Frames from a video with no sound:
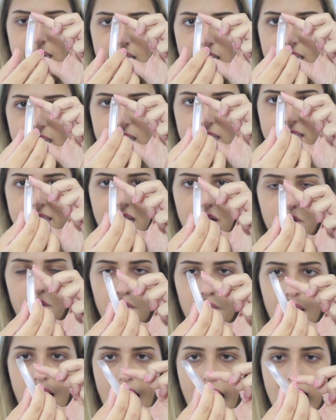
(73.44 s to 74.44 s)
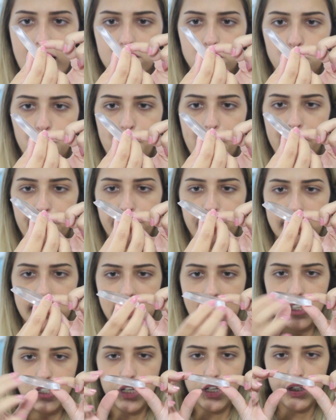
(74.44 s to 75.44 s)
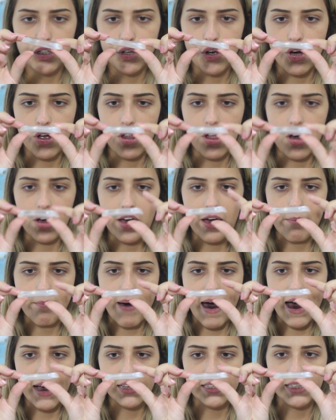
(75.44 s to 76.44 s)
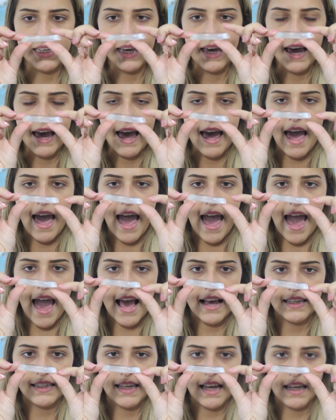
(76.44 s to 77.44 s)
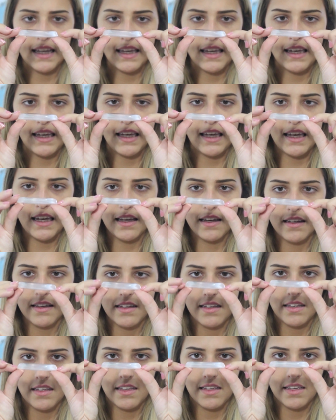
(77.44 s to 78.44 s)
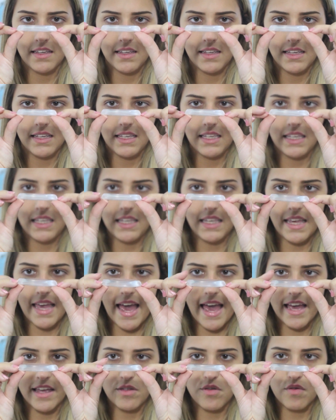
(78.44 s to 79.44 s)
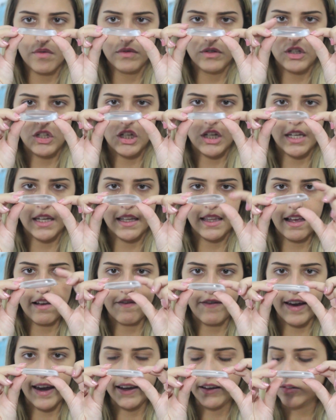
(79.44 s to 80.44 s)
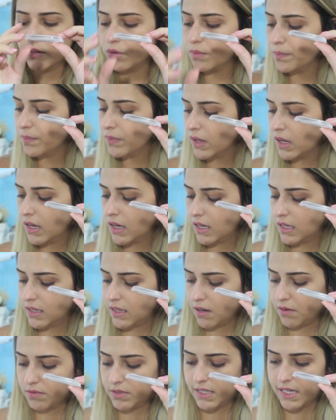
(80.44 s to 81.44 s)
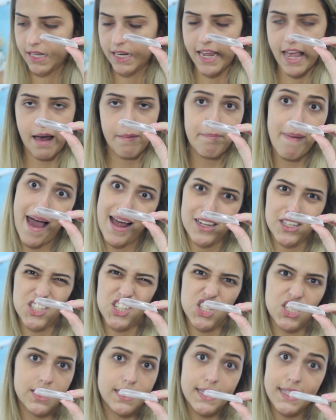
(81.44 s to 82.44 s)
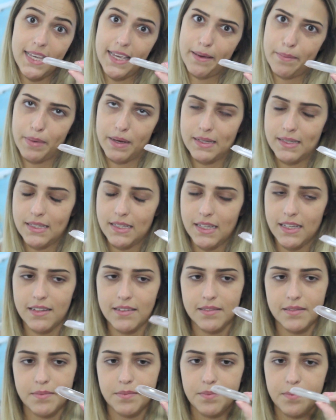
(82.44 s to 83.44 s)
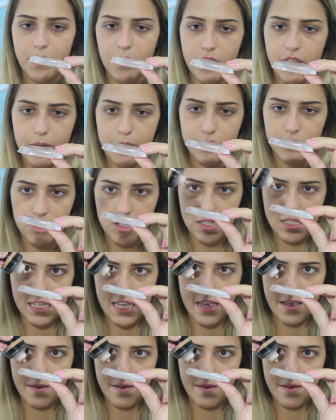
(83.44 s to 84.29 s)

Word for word: Então, a superfície que a gente coloca a base é essa aqui, que é redondinha, tá vendo? Então seria a parte de cima, assim, podemos dizer.